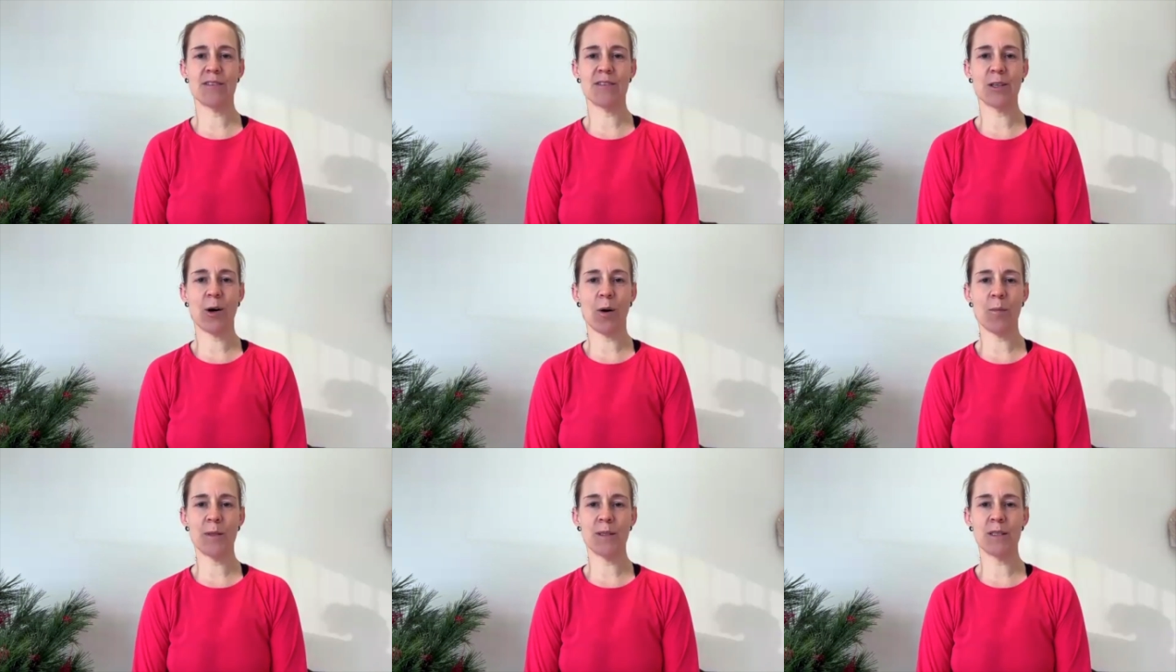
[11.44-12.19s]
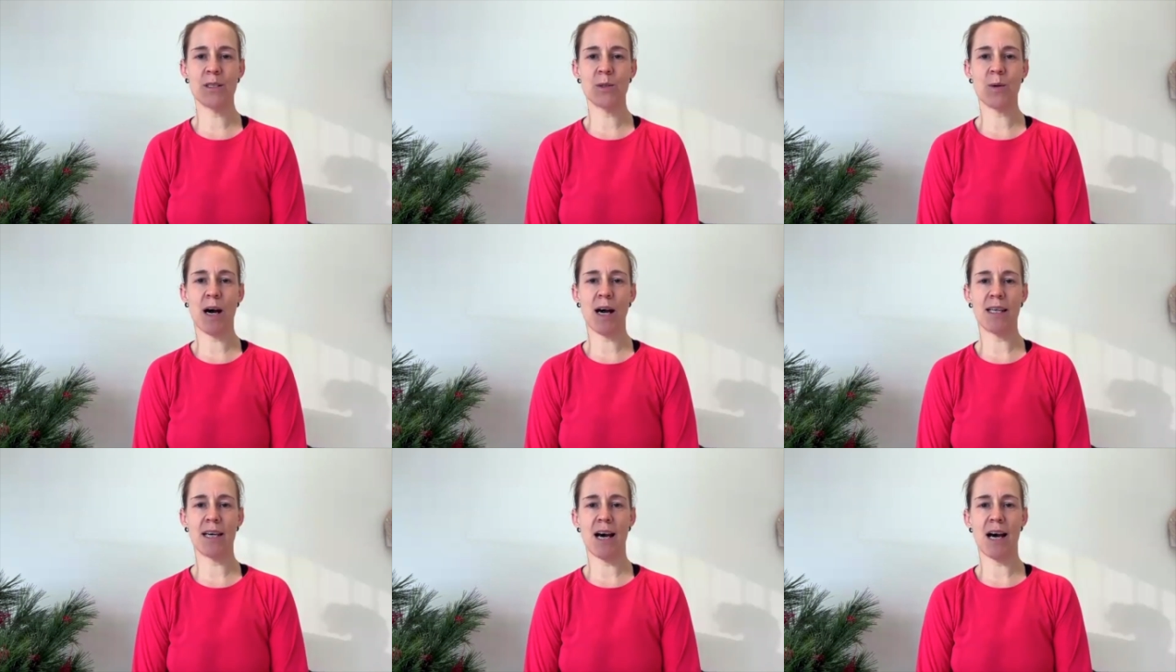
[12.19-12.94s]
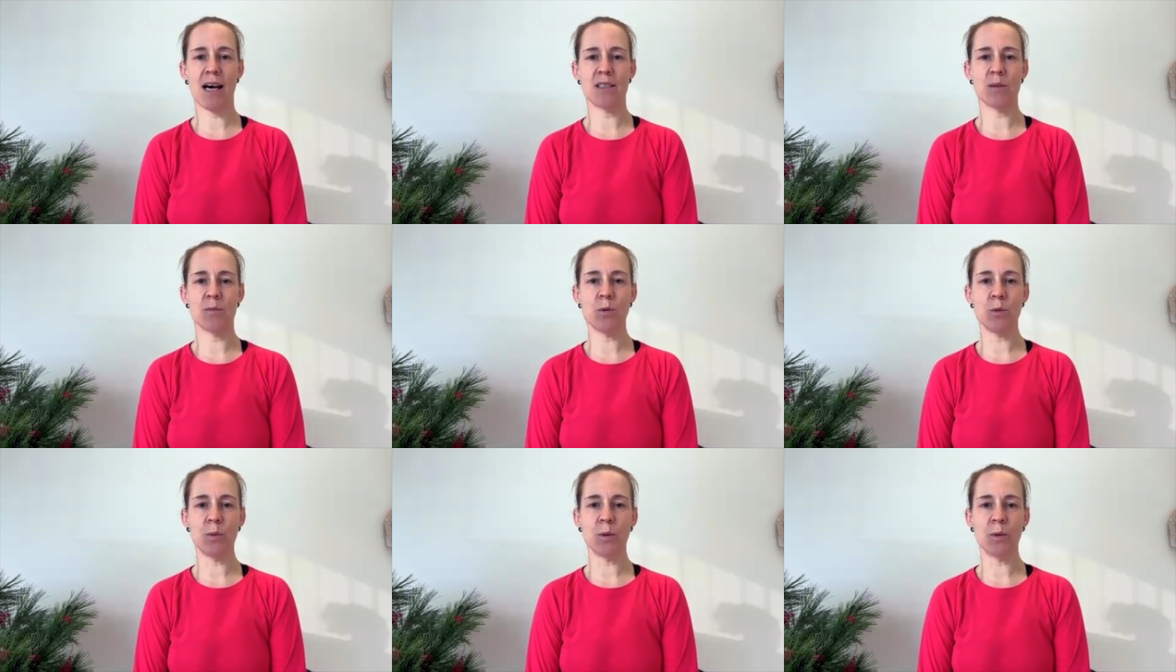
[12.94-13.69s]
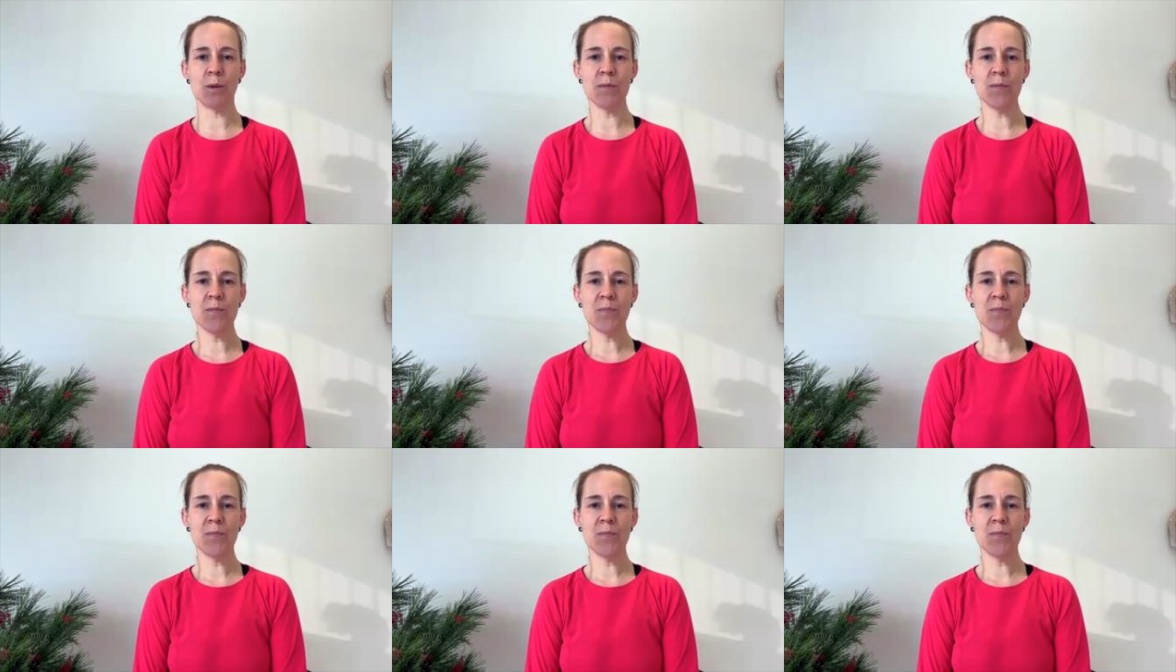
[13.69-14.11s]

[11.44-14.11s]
willkommen zu einer Atemübung.